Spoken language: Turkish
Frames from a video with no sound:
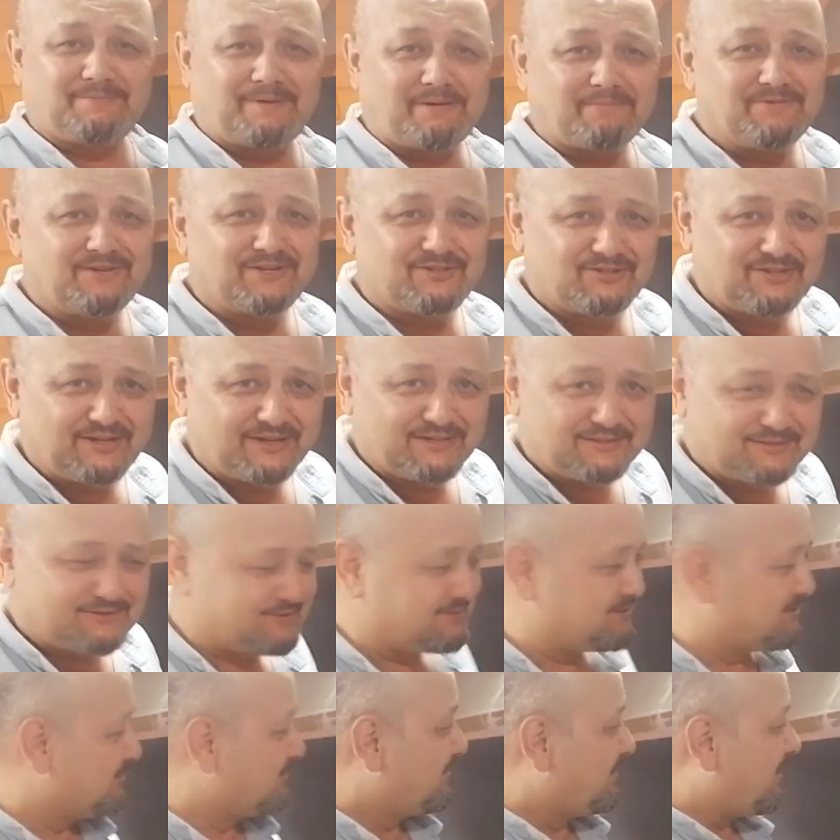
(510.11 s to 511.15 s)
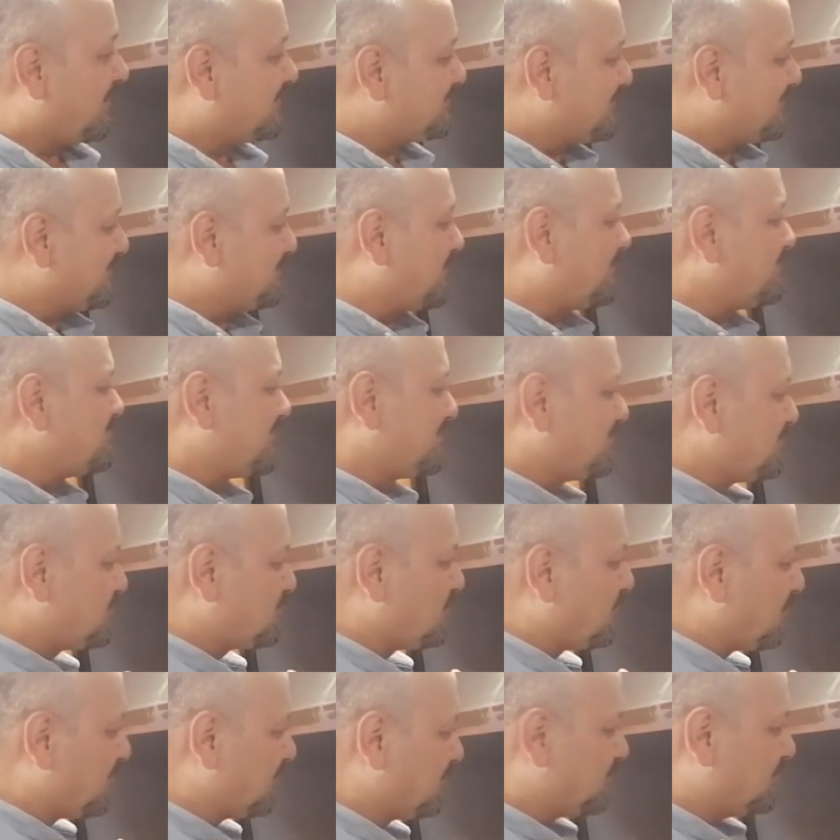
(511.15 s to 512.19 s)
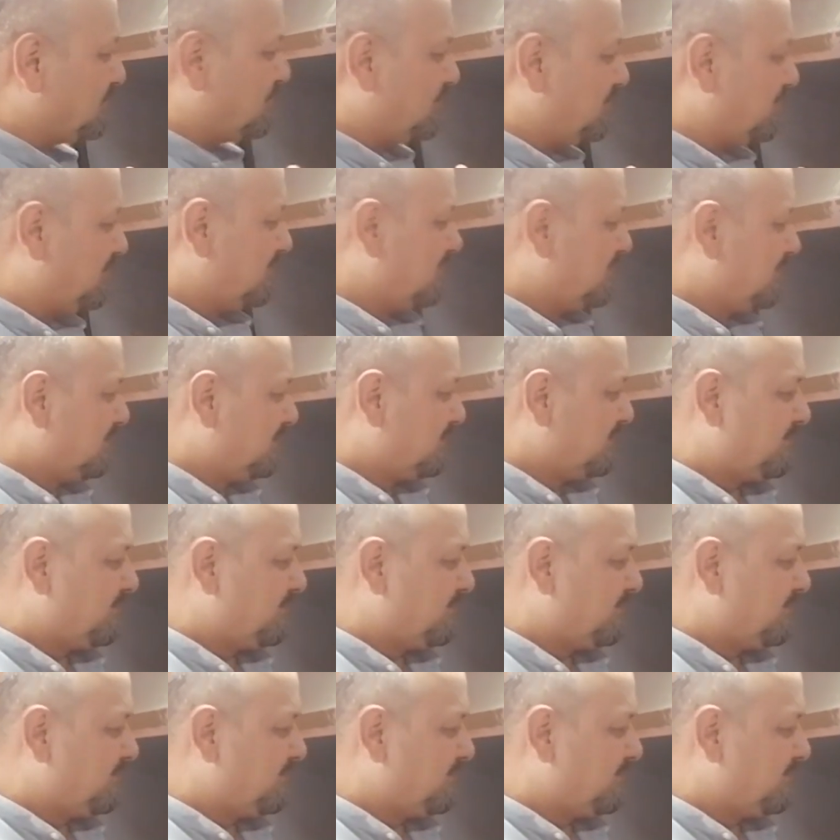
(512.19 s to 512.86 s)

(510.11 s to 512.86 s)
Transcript: yapamayacağız. Aslında yapamayacak bir şey yok. Bunu Ama